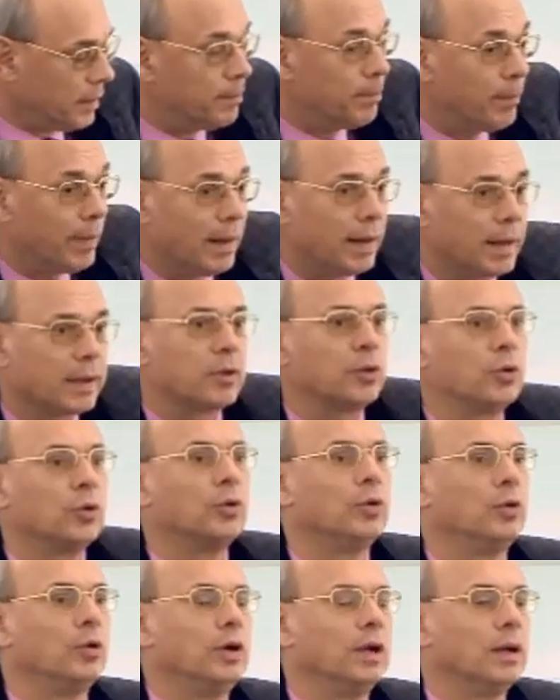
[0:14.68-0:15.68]
pas,
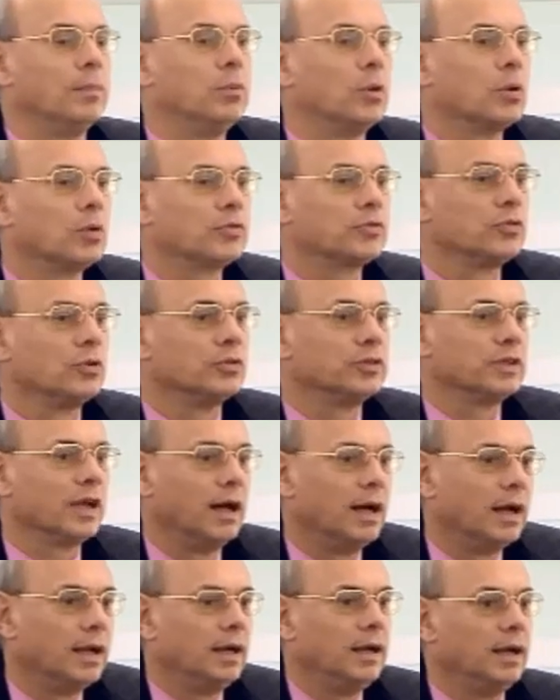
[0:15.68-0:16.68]
que la Banque
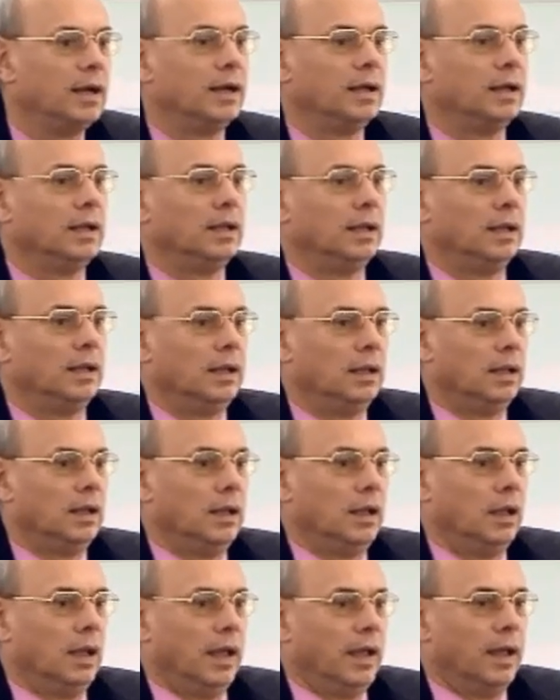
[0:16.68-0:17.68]
centrale
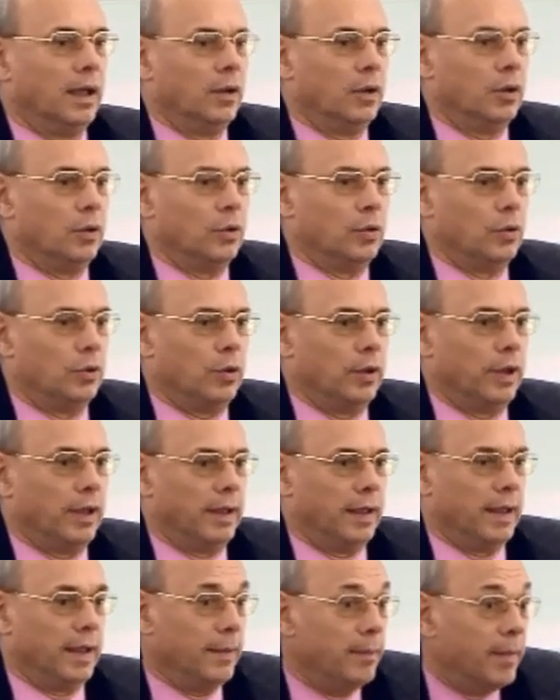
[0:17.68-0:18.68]
euh,
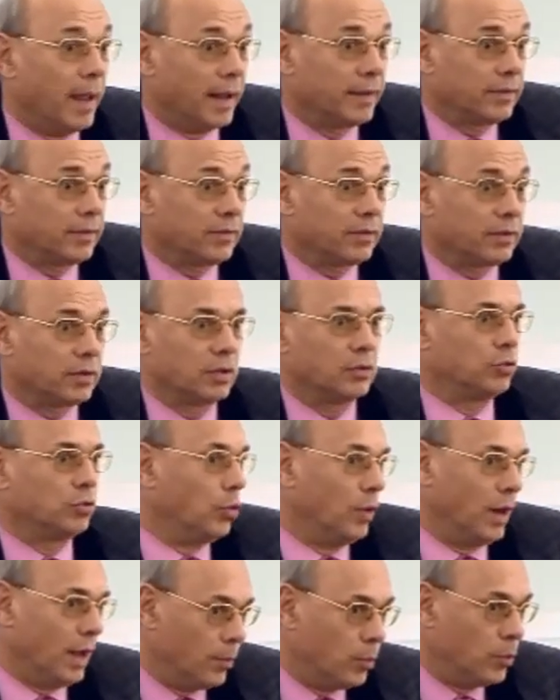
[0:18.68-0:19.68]
émette
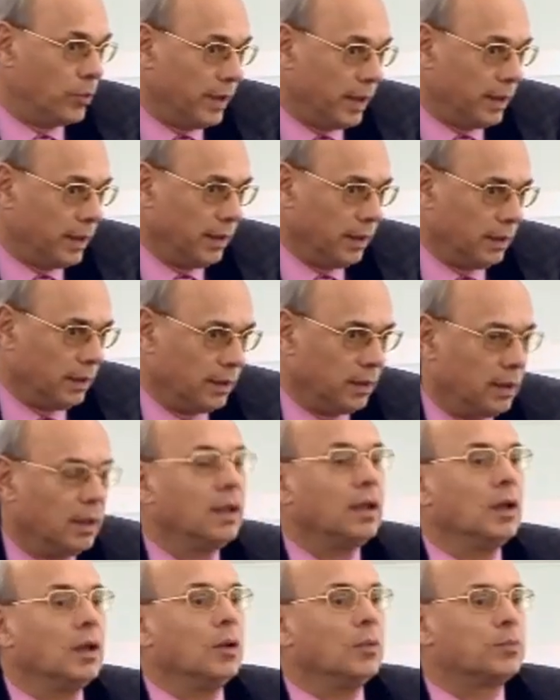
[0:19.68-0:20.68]
de la monnaie
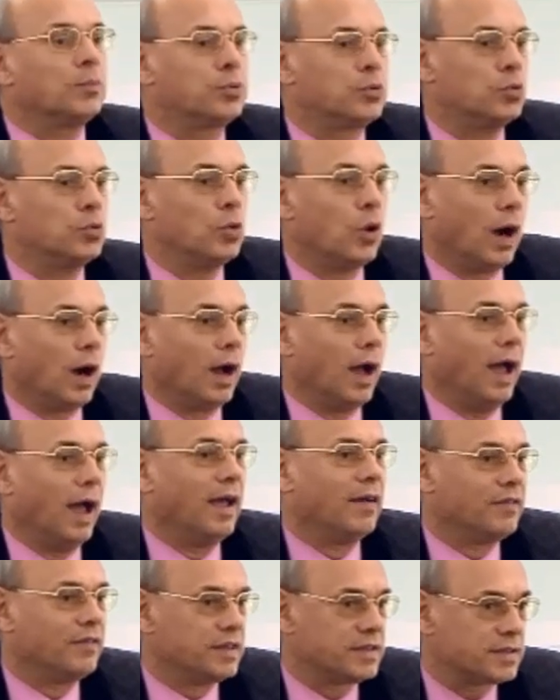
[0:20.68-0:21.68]
pour
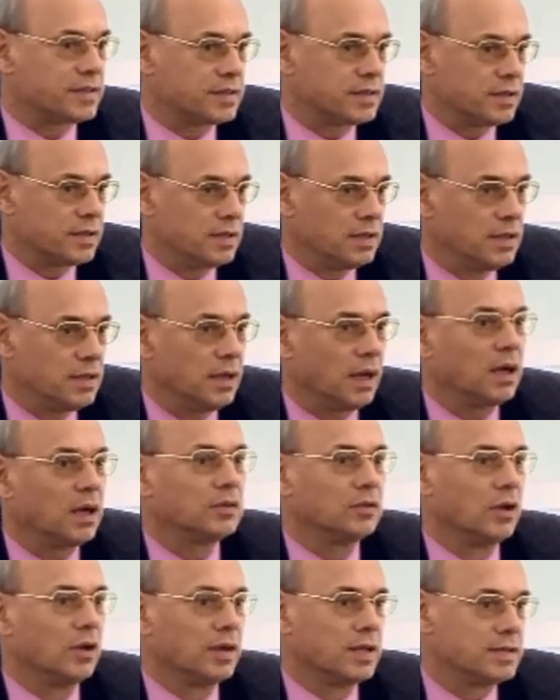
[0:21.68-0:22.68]
investir
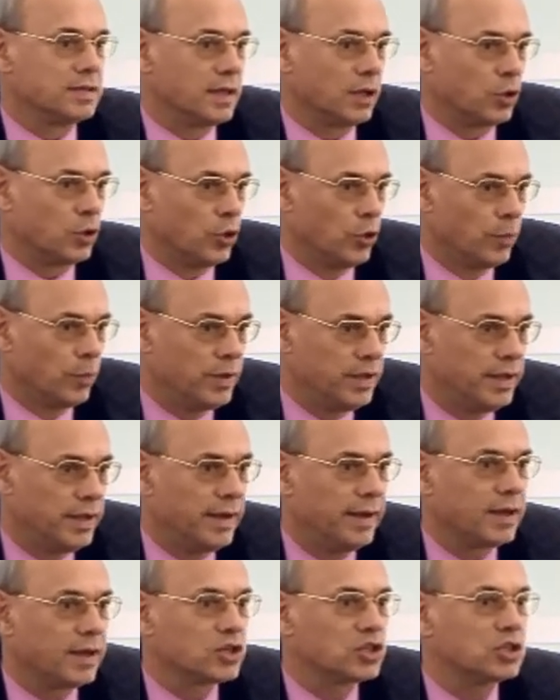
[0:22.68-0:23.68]
dans les économies
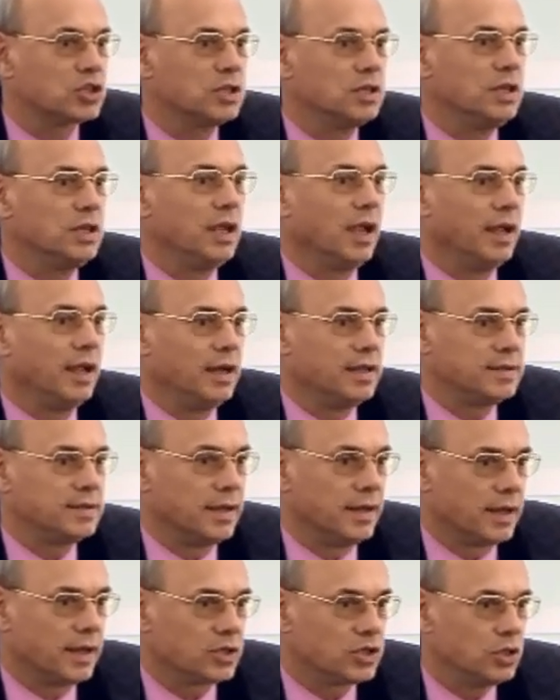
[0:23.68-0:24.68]
d'énergie et les
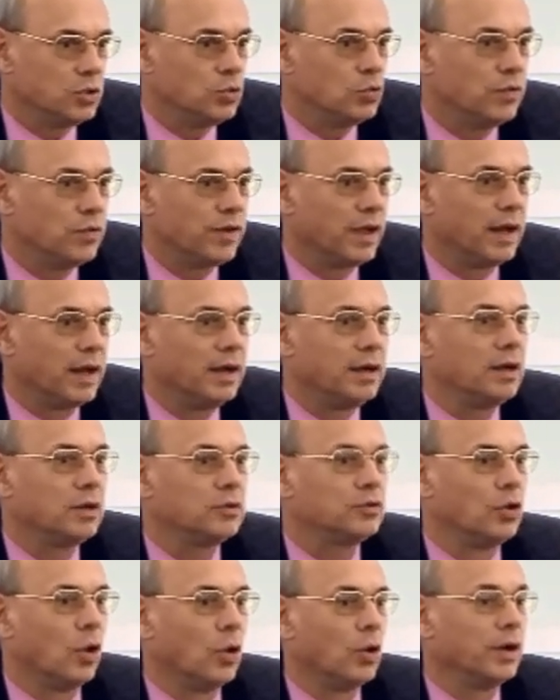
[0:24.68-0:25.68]
énergies
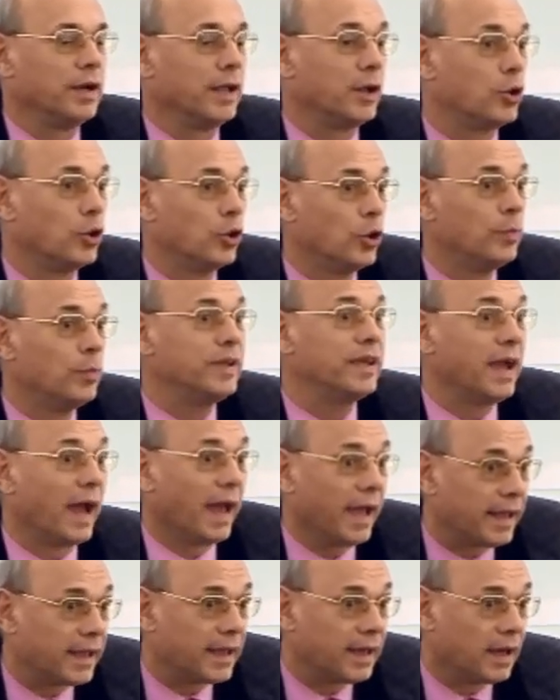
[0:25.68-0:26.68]
nouvelles dans l'économie
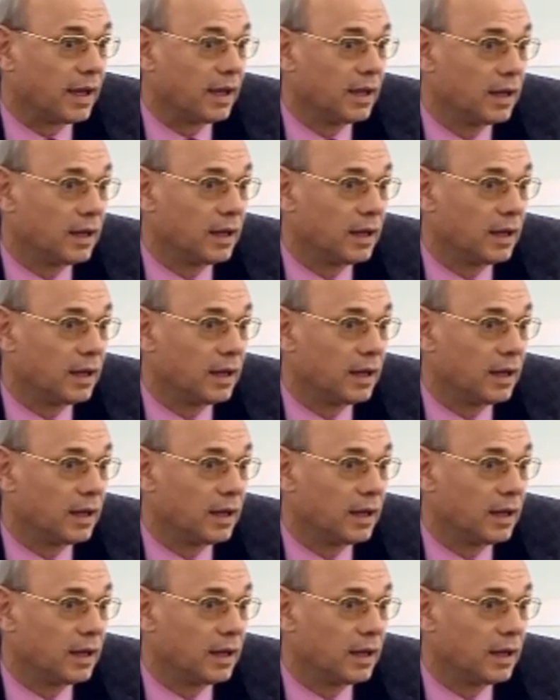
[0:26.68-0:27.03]
grecque